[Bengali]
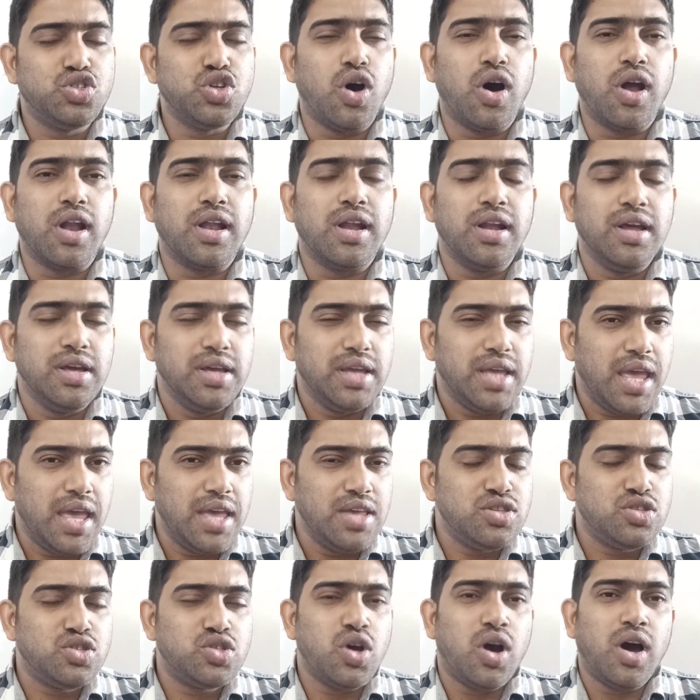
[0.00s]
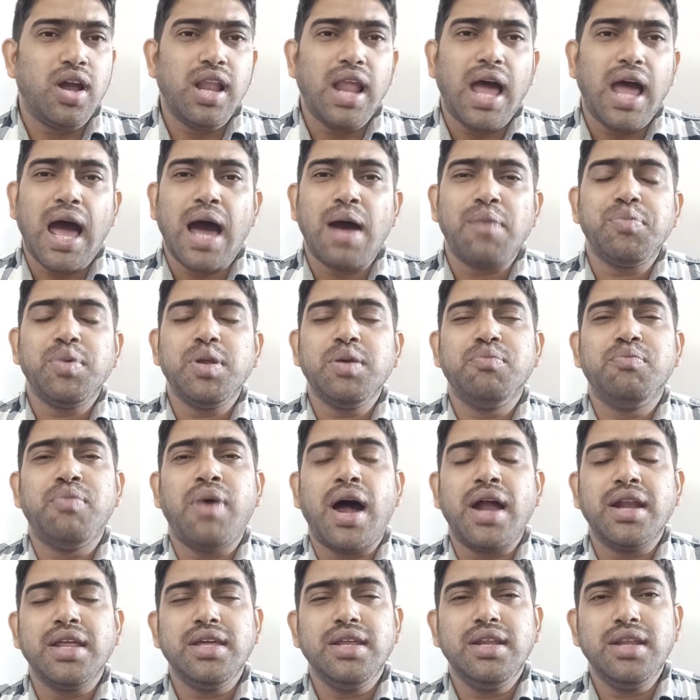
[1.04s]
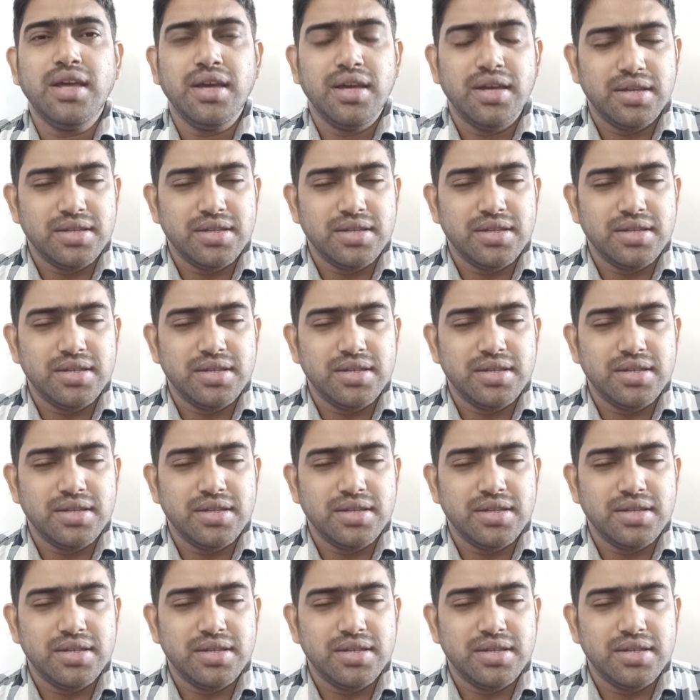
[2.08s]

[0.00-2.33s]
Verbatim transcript: জল এই জল আপনি বাড়ির